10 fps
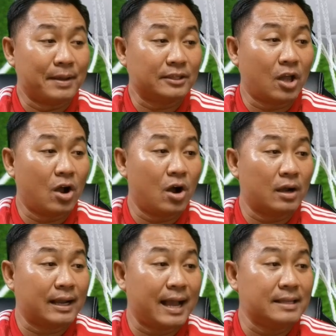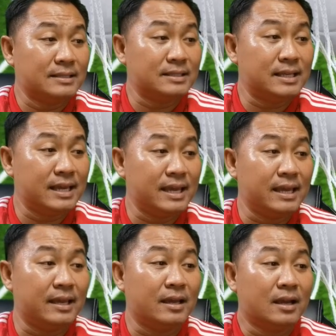มาต่อกันที่
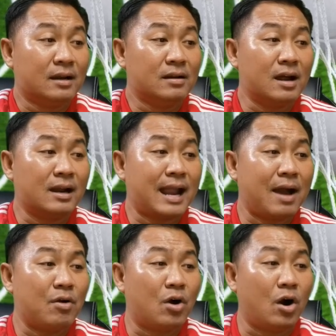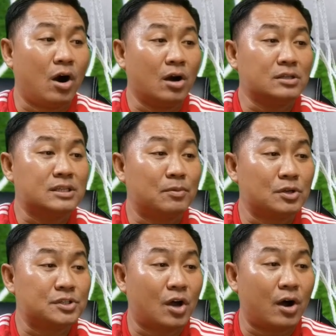เรื่องราวของสโม
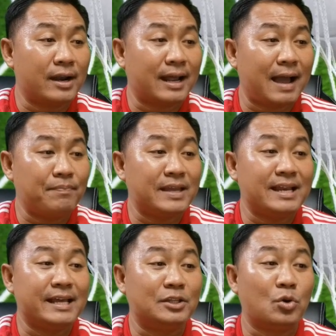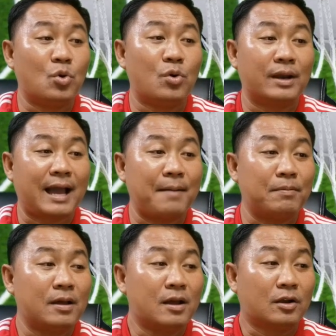สร นะครับ ในลีกทูนะครับ
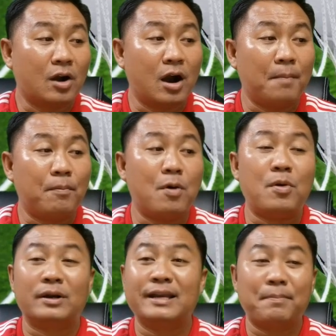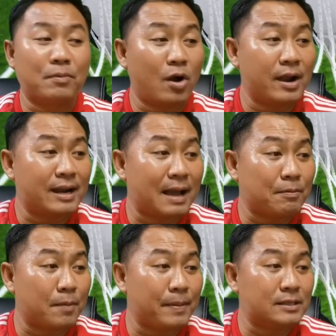ก็โปรโมทเรียบร้อยนะครับ
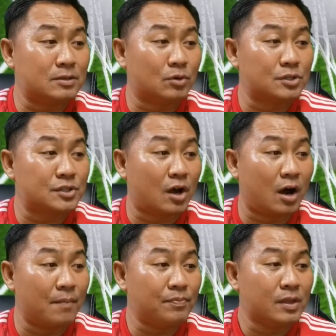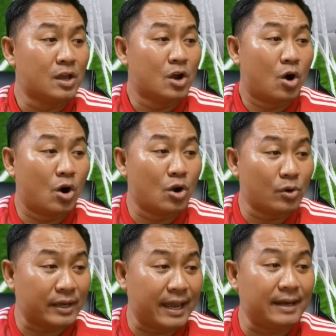ก็เป็นสโมสรโฮโล
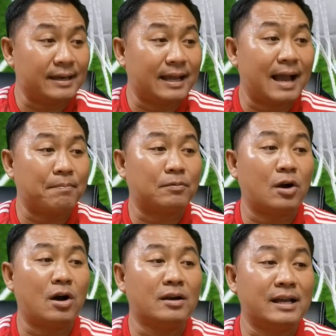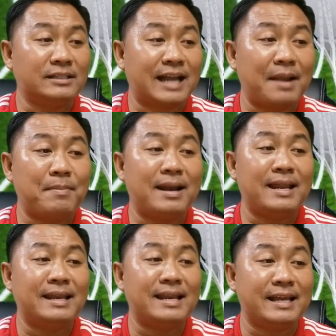เกตนะครับ ก็เลื่อนชั้นมาเล่
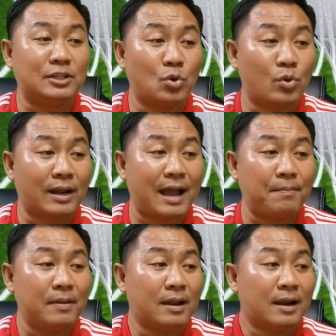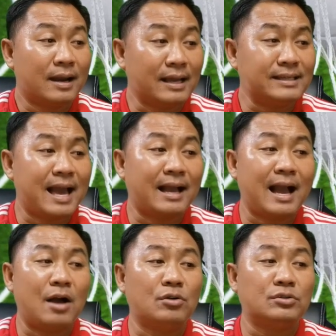นในลีกทูนะครับ หลังจาก
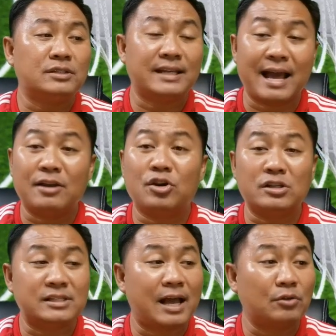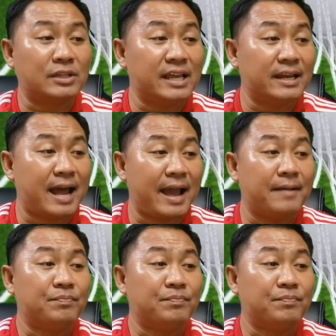เอาชนะนอสคาวตี้ได้